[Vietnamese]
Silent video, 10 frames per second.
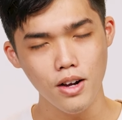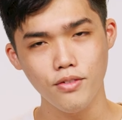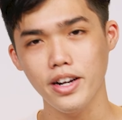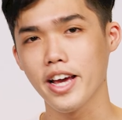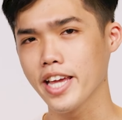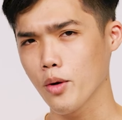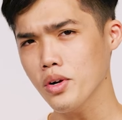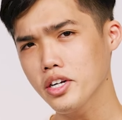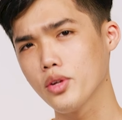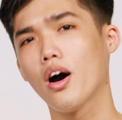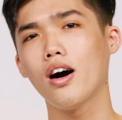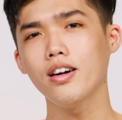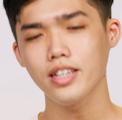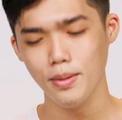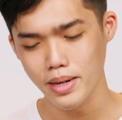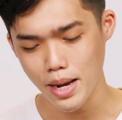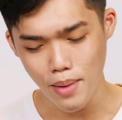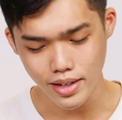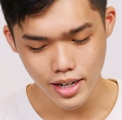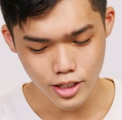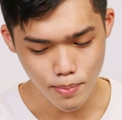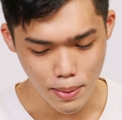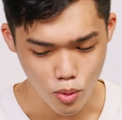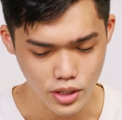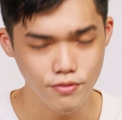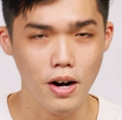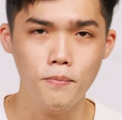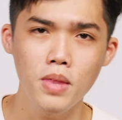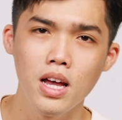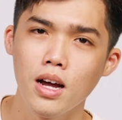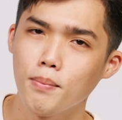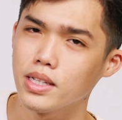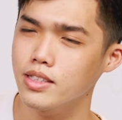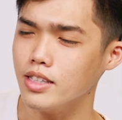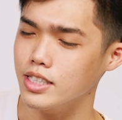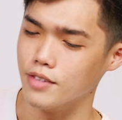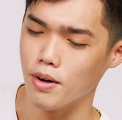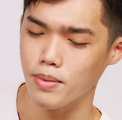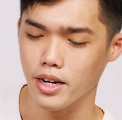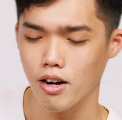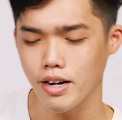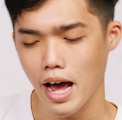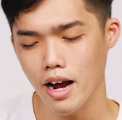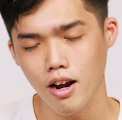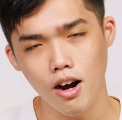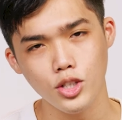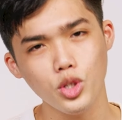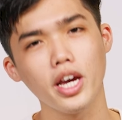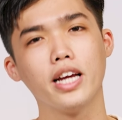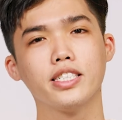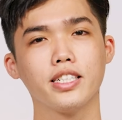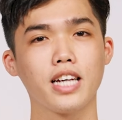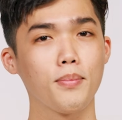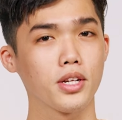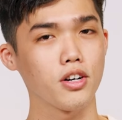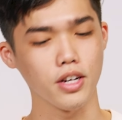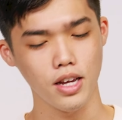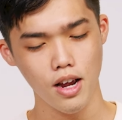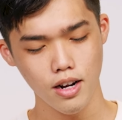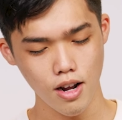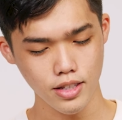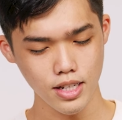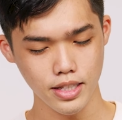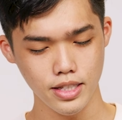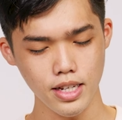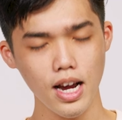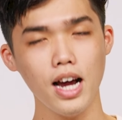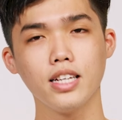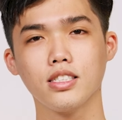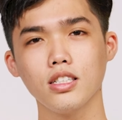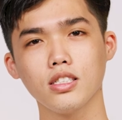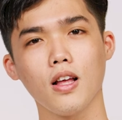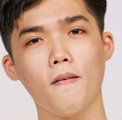và để giải quyết được điều đó thì mình đã mang đến cho bạn một sản phẩm mà thực chất thì sản phẩm này nó đã có xuất hiện trên kênh mình rồi đó chính là chiếc Asus